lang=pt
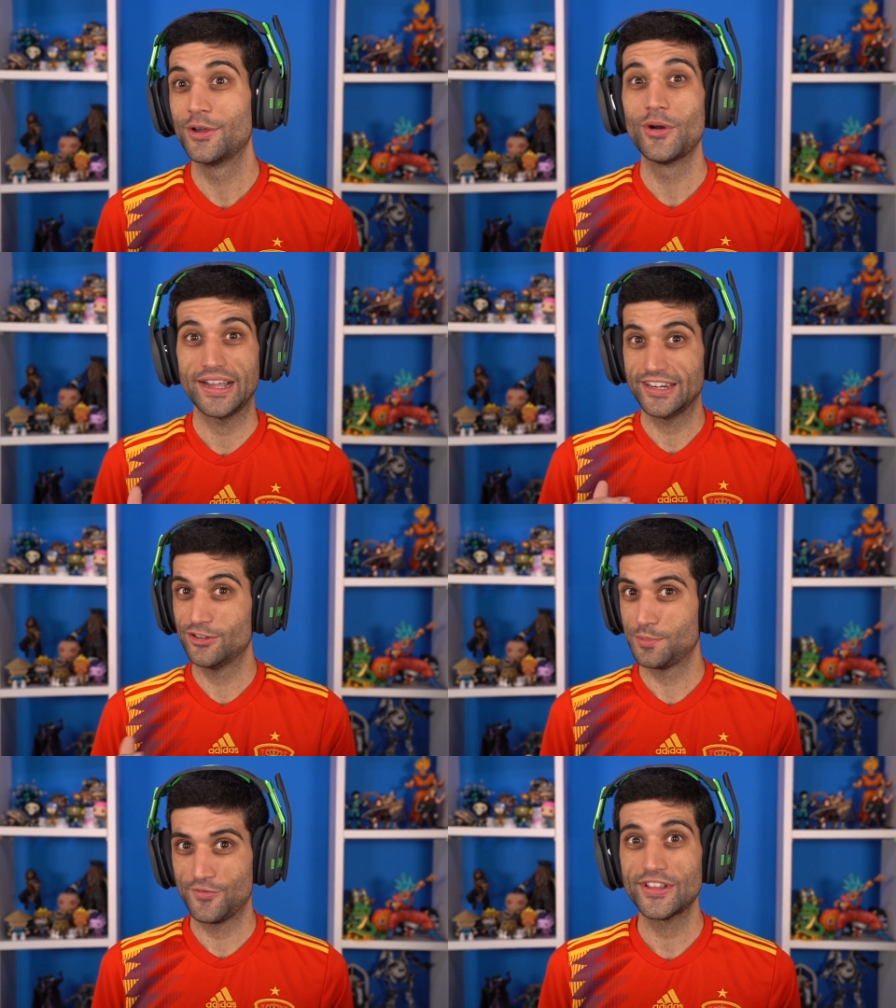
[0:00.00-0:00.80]
eu
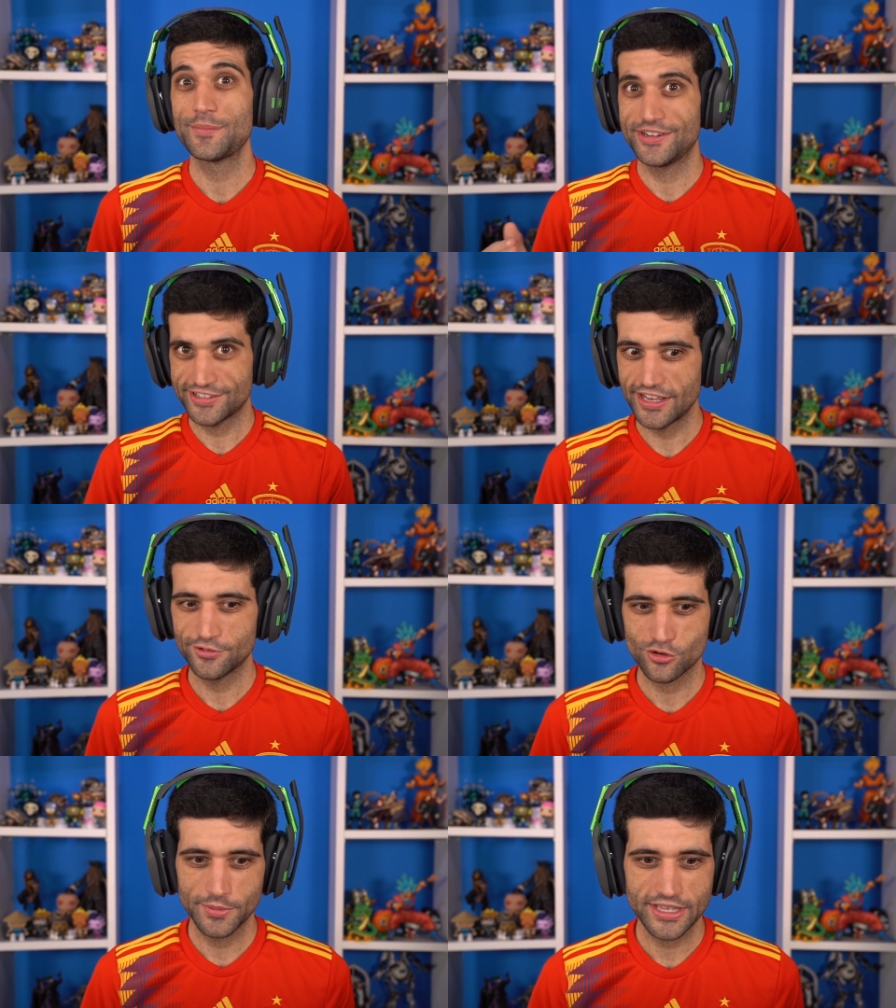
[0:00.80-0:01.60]
acredito perfeitamente que
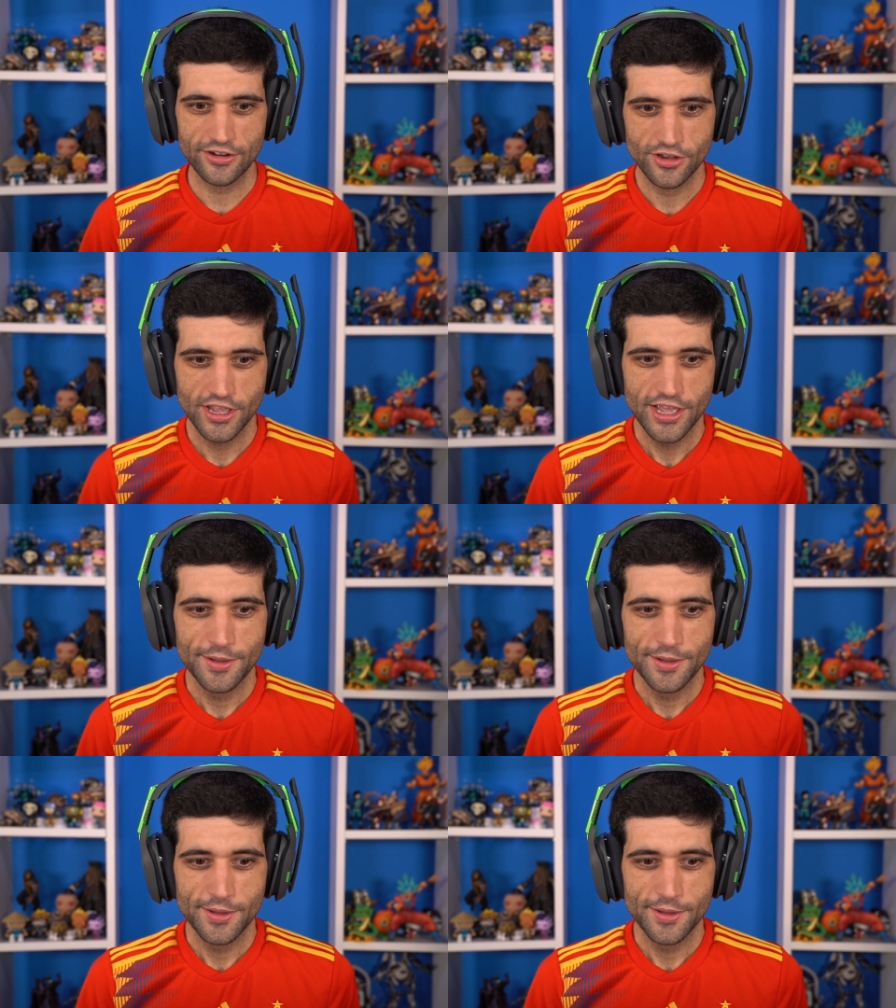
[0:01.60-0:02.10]
estaria nos comentários.